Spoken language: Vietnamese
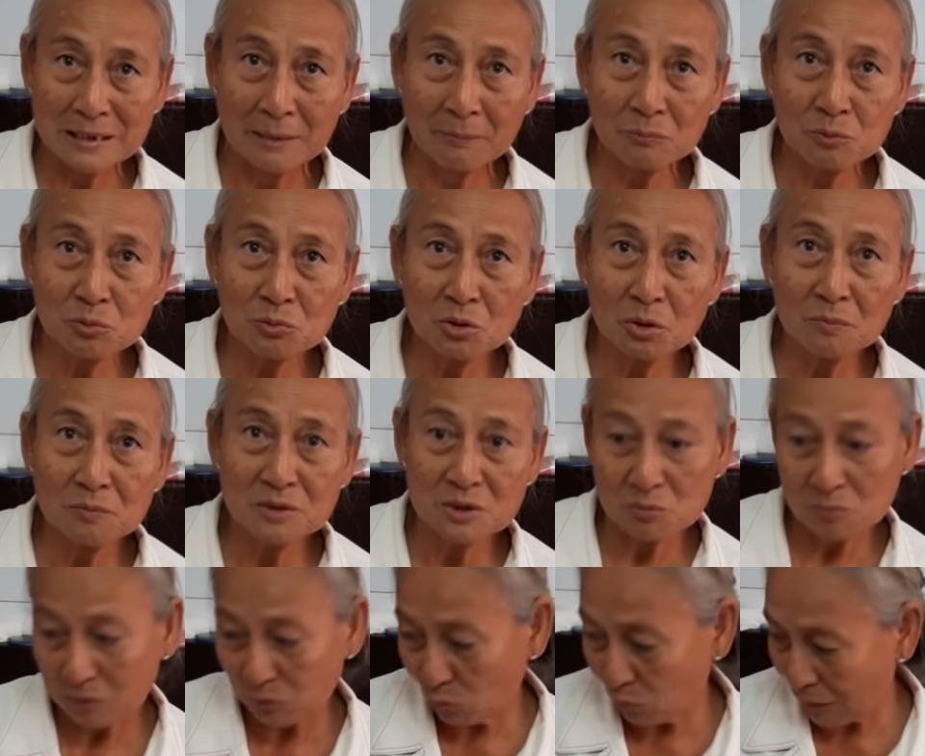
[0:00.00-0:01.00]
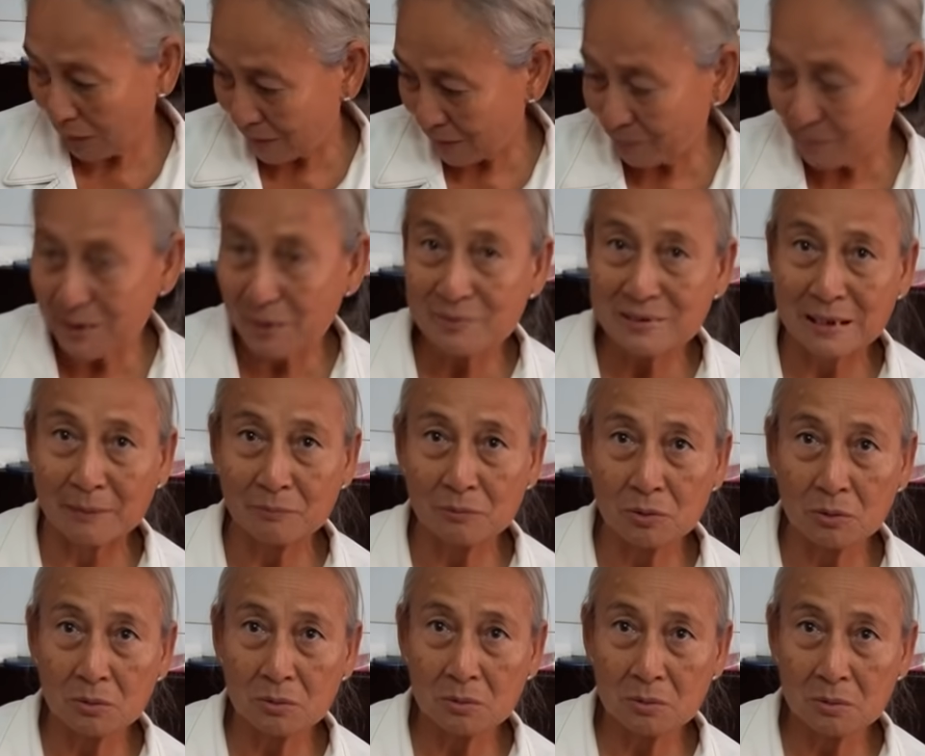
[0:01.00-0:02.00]
chậm chút nó không chịu mà tôi làm sao chậm
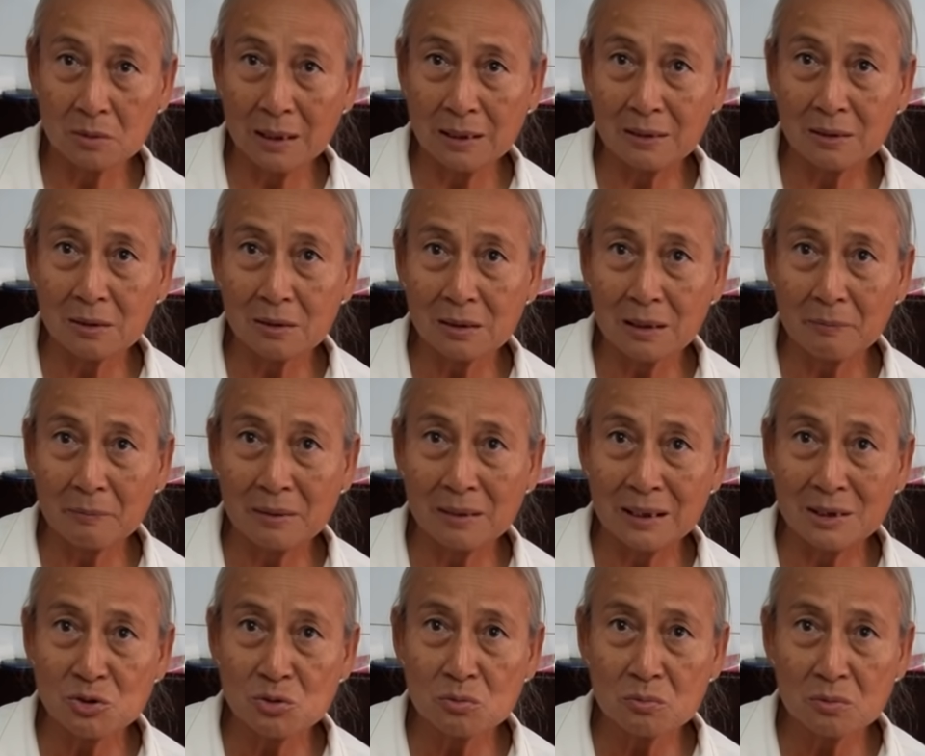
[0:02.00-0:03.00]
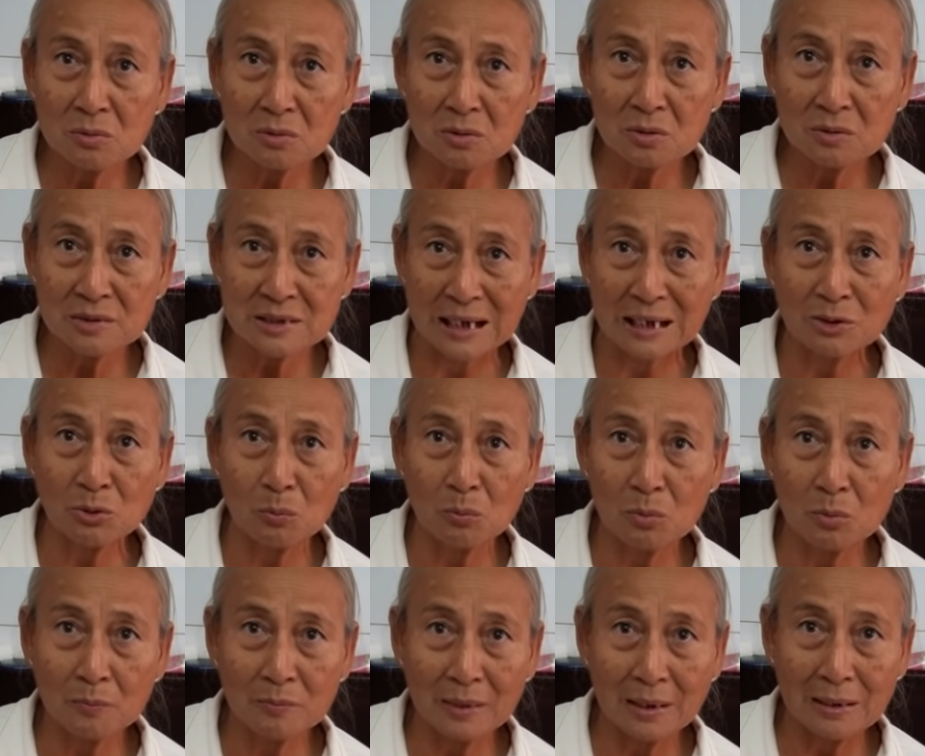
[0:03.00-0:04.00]
được lái đất nó mà lái xuống nó, nó chảy tùm
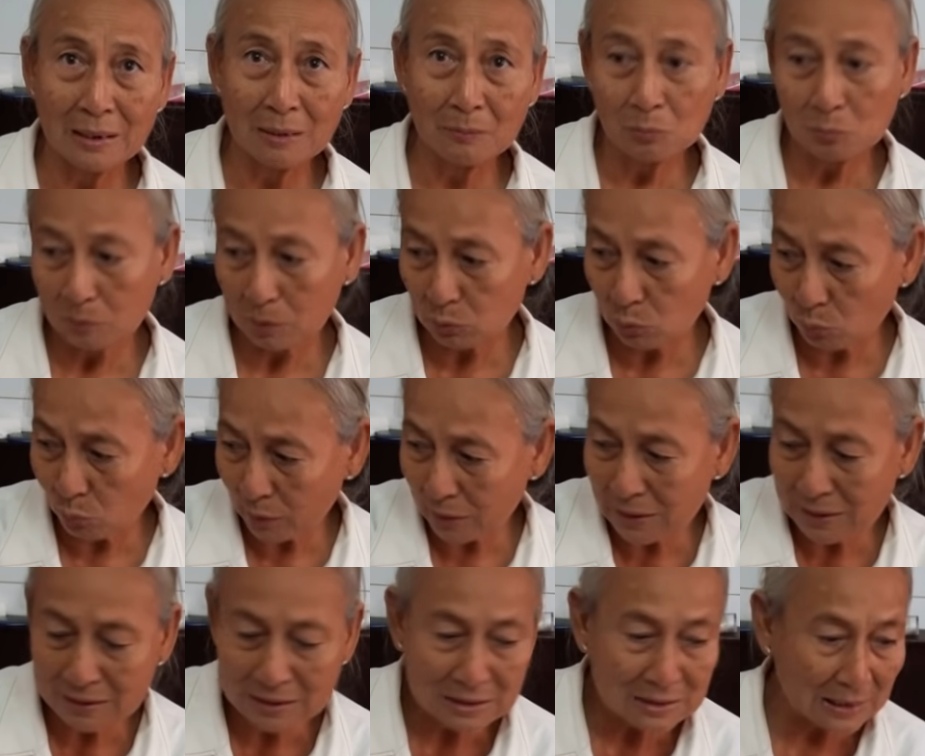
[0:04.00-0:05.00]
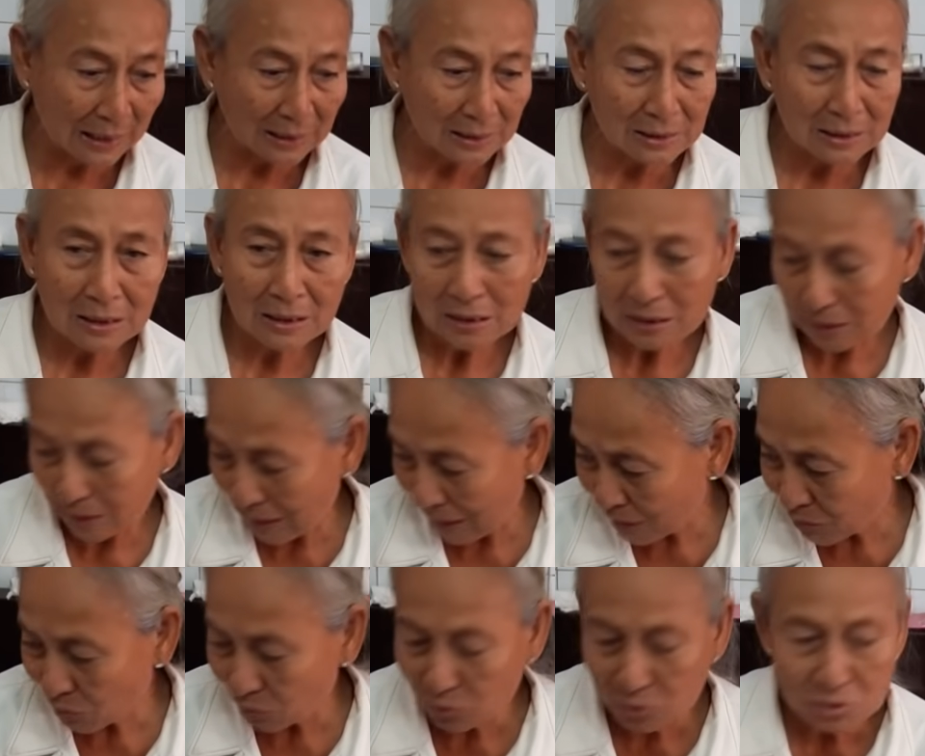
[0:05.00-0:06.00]
lum tà la mà tôi mới đi giải
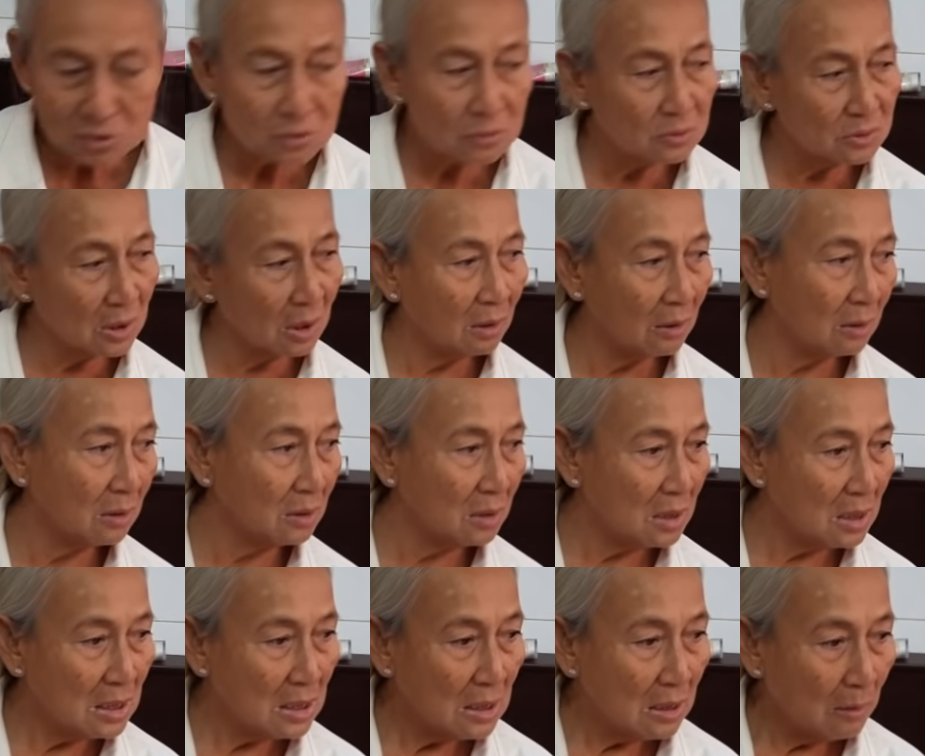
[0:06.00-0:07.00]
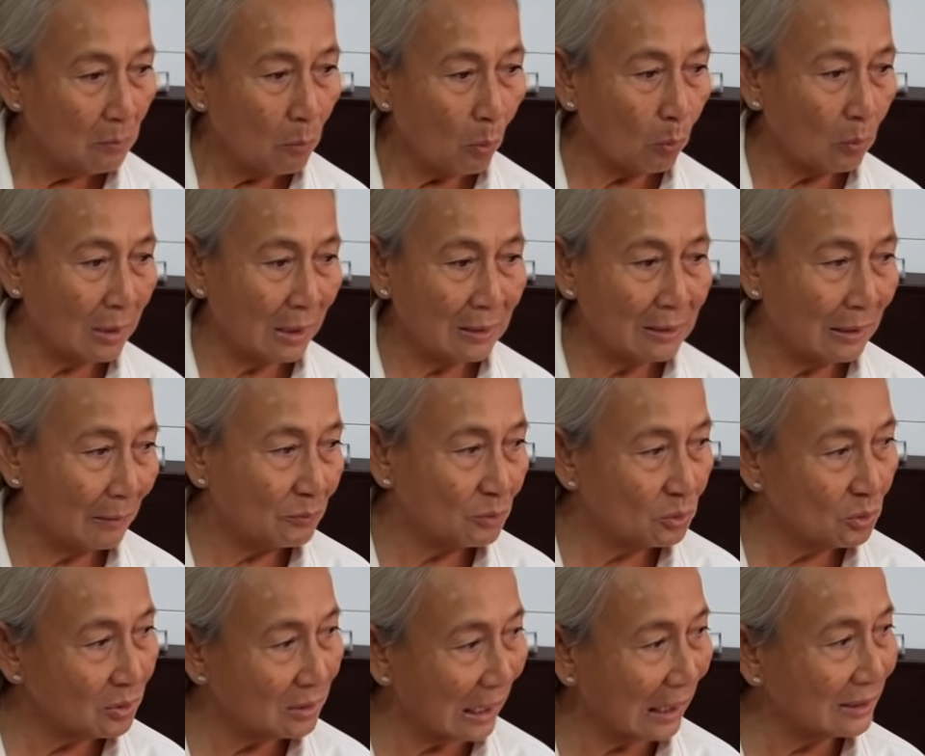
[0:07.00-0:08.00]
để cho nó trước rồi một lần làm cho
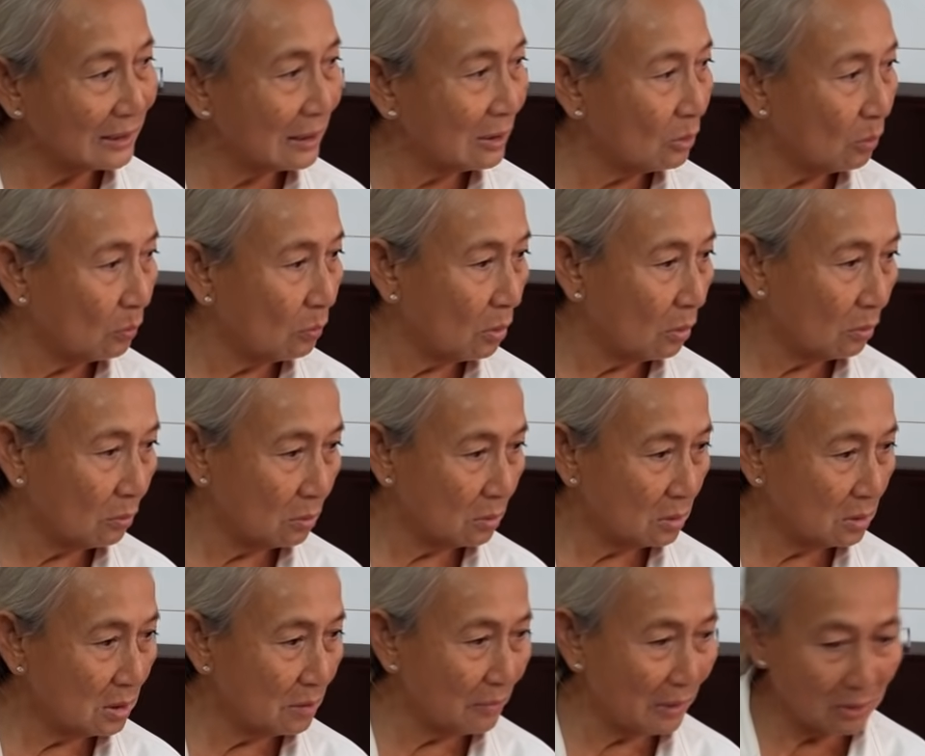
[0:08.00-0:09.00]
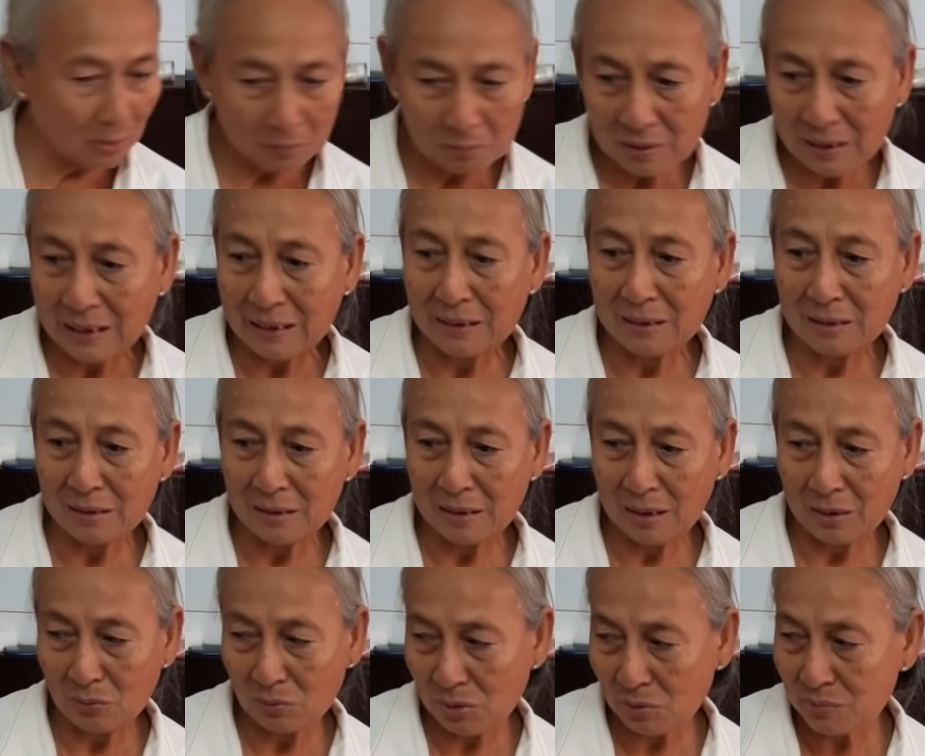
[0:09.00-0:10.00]
nó cả tiếng đồng hồ chứ mày không lai
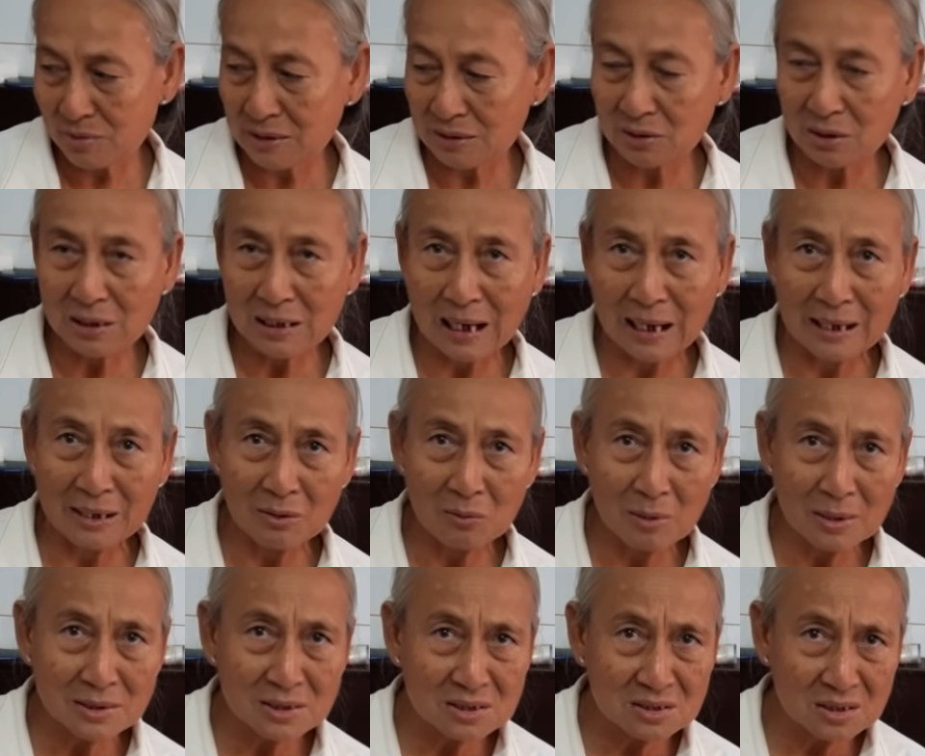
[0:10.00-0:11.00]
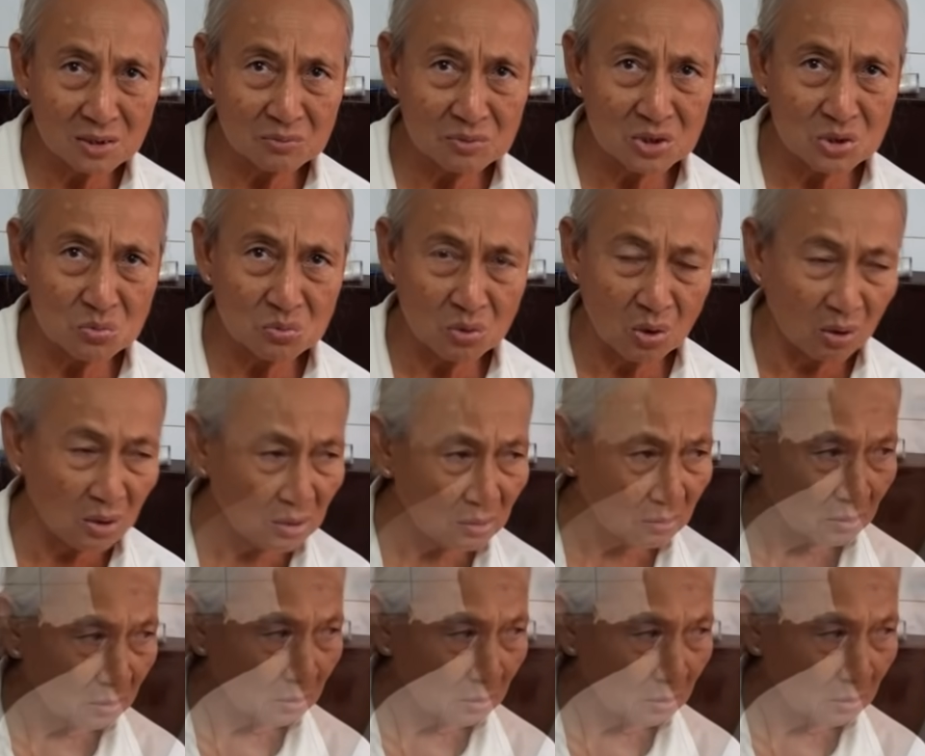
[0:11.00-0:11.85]
lâu lâu sạch nó thay quá chừng nào chịu nói